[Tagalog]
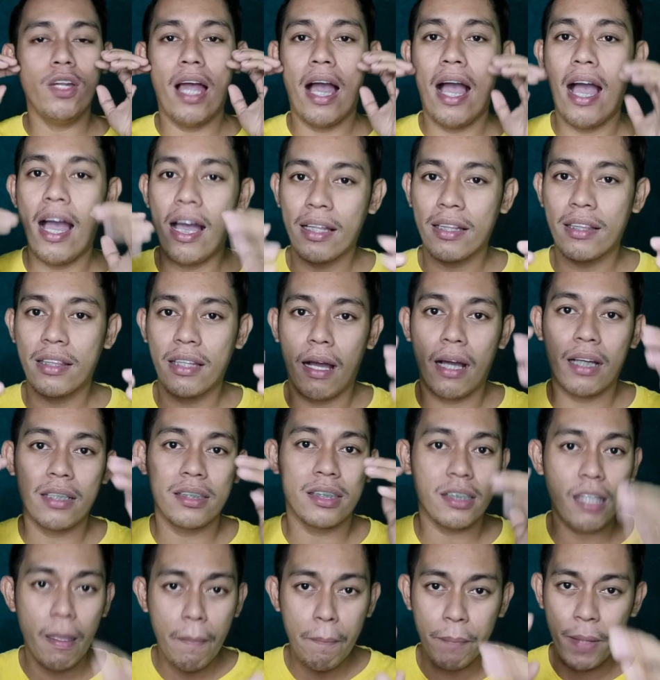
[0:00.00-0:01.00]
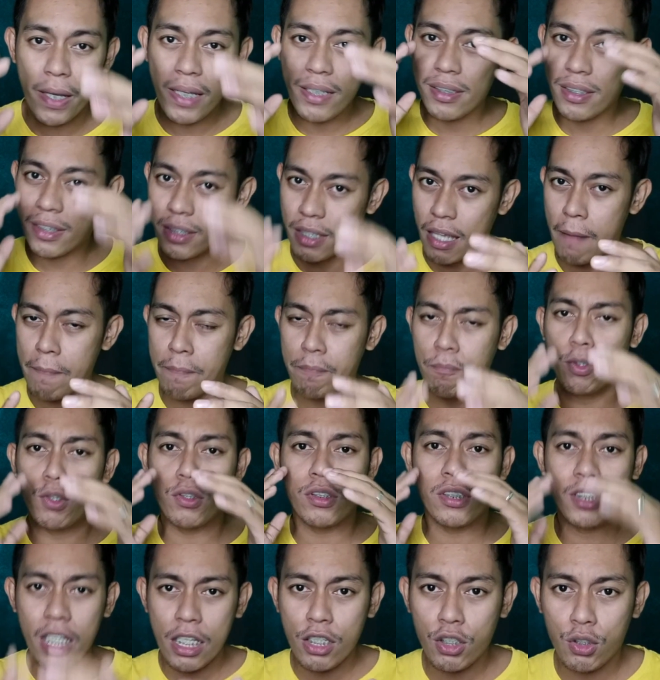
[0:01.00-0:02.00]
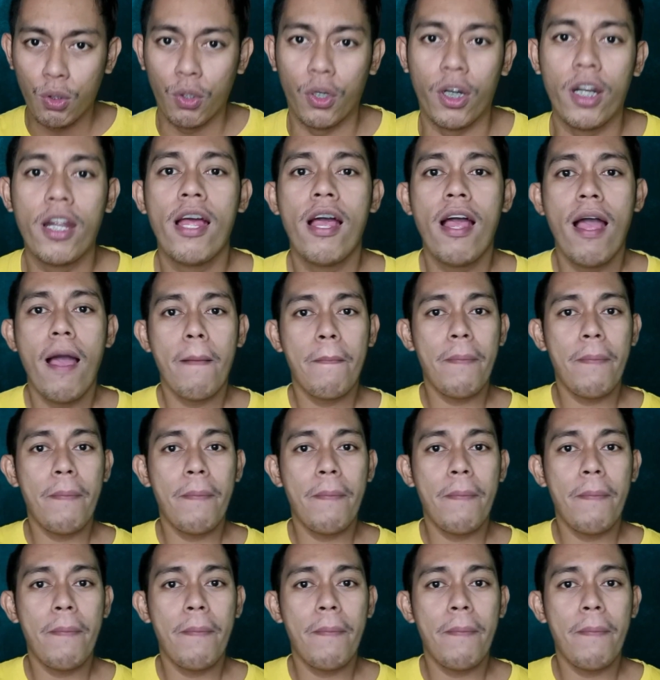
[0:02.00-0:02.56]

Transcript: nyo lahat ng step-by-step -step procedure